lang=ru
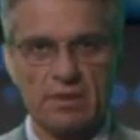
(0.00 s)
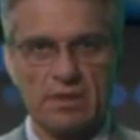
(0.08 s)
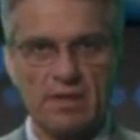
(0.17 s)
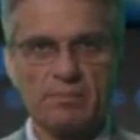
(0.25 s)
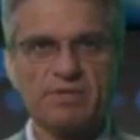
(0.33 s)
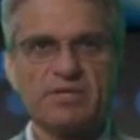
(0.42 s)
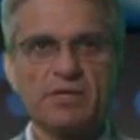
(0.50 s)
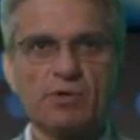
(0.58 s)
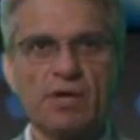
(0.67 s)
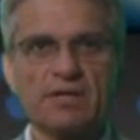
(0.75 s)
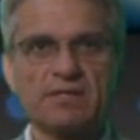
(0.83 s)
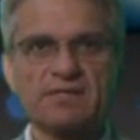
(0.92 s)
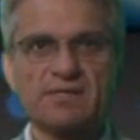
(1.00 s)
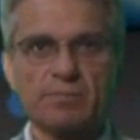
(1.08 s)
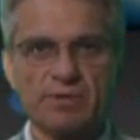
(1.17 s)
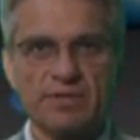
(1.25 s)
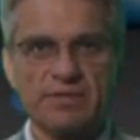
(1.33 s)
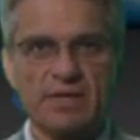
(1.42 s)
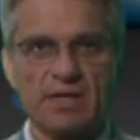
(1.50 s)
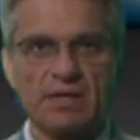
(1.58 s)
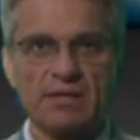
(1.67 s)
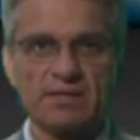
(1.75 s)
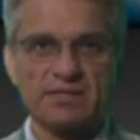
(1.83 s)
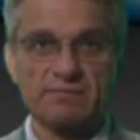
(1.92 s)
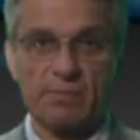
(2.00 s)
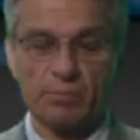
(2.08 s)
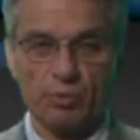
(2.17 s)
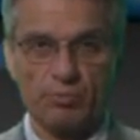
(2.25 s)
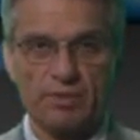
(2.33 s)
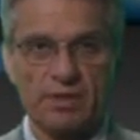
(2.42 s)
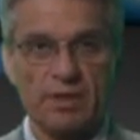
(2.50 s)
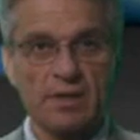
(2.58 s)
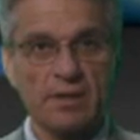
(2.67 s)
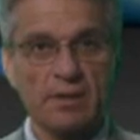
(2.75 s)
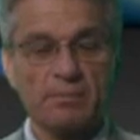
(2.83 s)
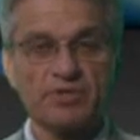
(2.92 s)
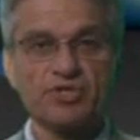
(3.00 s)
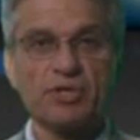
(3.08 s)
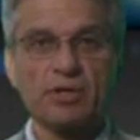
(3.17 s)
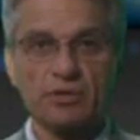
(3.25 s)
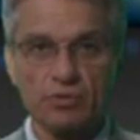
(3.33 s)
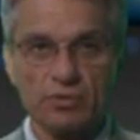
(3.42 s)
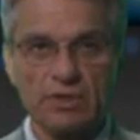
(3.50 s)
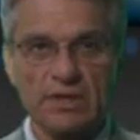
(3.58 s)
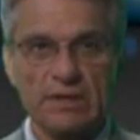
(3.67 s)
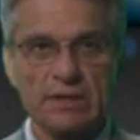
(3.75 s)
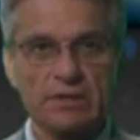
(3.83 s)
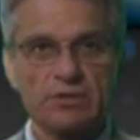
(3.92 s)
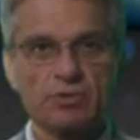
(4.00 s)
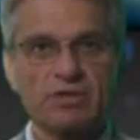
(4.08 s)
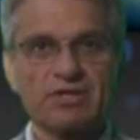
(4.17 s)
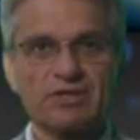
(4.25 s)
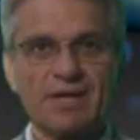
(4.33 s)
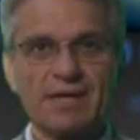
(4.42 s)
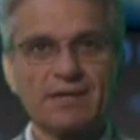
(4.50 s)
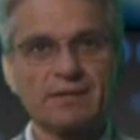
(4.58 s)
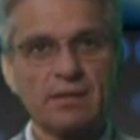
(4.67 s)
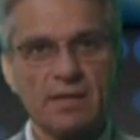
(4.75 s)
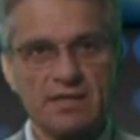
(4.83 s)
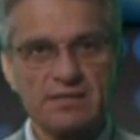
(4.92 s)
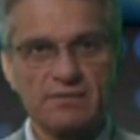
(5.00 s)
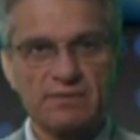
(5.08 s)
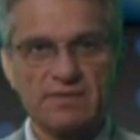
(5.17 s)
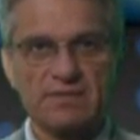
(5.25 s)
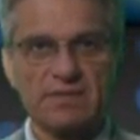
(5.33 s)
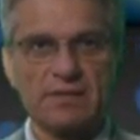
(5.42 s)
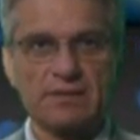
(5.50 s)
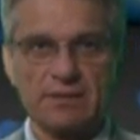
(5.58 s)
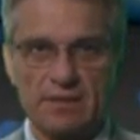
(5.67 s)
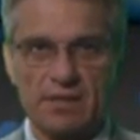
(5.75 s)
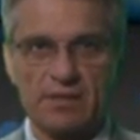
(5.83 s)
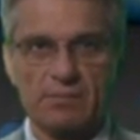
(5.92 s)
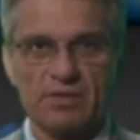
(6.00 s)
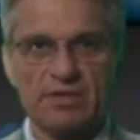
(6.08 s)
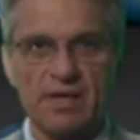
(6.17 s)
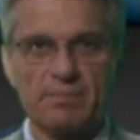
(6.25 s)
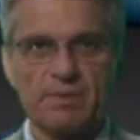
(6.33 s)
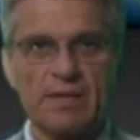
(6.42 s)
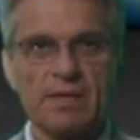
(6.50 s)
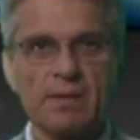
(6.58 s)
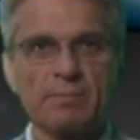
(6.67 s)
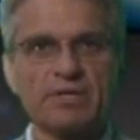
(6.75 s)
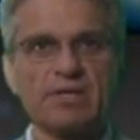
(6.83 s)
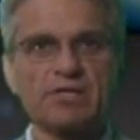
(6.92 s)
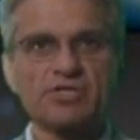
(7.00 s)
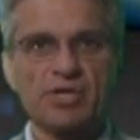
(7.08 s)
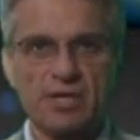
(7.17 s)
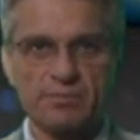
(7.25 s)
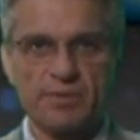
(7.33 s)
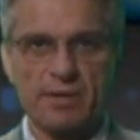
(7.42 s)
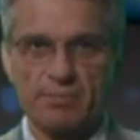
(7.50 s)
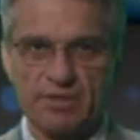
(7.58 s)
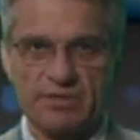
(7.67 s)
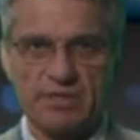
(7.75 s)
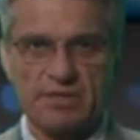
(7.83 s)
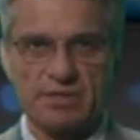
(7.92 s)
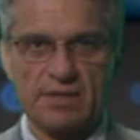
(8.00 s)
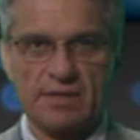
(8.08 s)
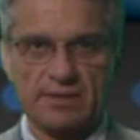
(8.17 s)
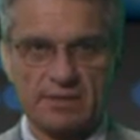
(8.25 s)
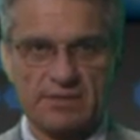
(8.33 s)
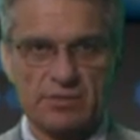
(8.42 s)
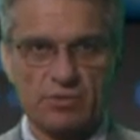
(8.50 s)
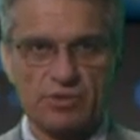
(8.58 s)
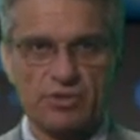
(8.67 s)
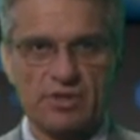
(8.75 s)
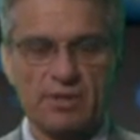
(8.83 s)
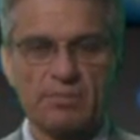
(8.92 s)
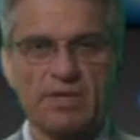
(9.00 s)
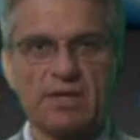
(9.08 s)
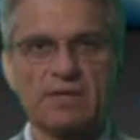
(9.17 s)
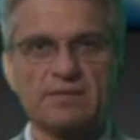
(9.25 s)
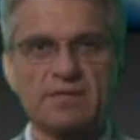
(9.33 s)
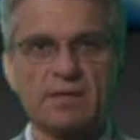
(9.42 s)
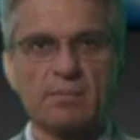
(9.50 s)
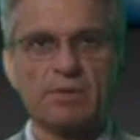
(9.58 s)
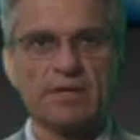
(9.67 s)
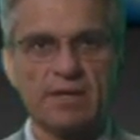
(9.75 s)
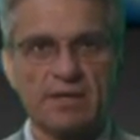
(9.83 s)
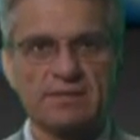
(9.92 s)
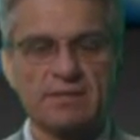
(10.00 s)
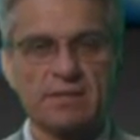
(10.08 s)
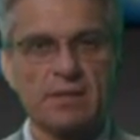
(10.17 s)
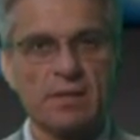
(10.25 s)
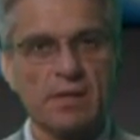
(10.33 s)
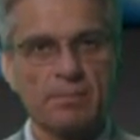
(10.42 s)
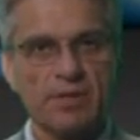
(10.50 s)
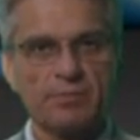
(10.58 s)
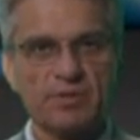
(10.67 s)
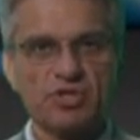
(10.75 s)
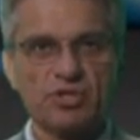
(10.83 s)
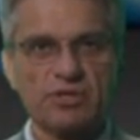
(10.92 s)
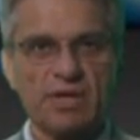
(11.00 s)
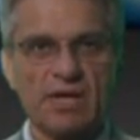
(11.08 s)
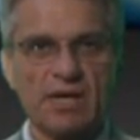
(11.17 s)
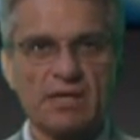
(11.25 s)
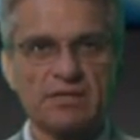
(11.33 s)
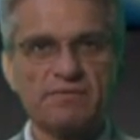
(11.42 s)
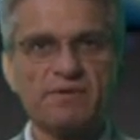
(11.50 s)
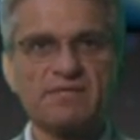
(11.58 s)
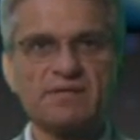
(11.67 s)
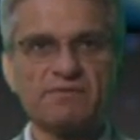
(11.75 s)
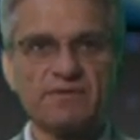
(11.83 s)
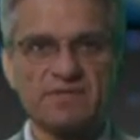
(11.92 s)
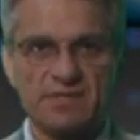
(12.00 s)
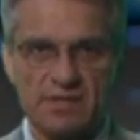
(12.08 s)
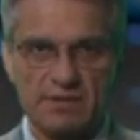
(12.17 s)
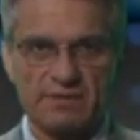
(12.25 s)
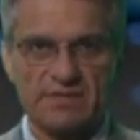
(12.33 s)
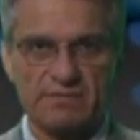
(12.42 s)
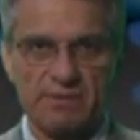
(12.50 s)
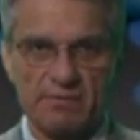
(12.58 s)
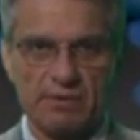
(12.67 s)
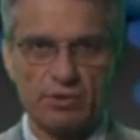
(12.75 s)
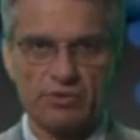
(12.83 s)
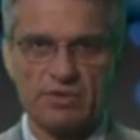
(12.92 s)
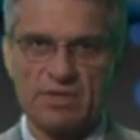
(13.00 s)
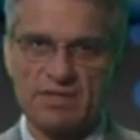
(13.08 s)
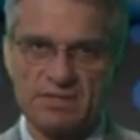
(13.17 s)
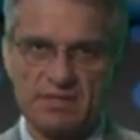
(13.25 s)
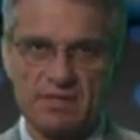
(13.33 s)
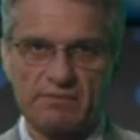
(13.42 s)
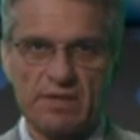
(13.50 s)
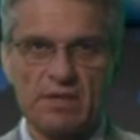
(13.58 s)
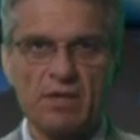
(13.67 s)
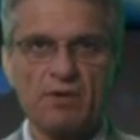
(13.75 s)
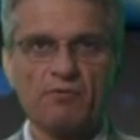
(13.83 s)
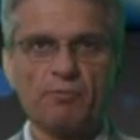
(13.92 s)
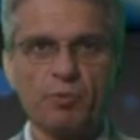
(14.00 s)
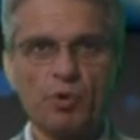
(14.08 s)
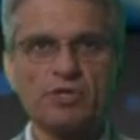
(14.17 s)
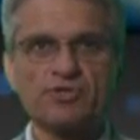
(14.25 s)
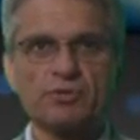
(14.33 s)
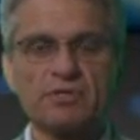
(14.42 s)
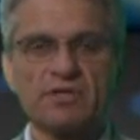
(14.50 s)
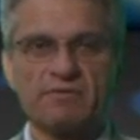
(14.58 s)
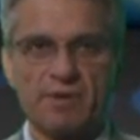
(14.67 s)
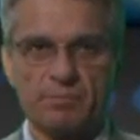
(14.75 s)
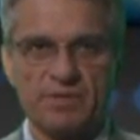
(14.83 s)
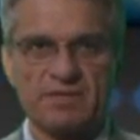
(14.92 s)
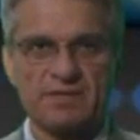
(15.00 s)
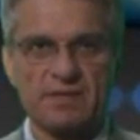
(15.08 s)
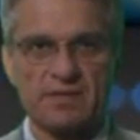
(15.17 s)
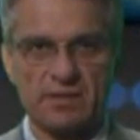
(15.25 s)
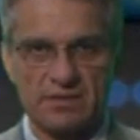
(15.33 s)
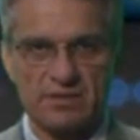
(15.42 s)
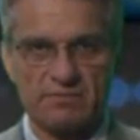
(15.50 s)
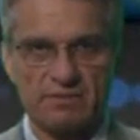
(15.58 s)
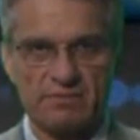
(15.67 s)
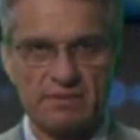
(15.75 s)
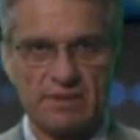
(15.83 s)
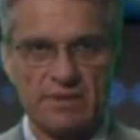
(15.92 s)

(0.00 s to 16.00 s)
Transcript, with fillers: Комментируя это событие, агентство Bloomberg подчеркнуло – что Китай отказывается на данном этапе продолжать приобретение краткосрочных американских облигаций, предпочитая диверсифицировать свои валютные резервы в пользу европейских активов.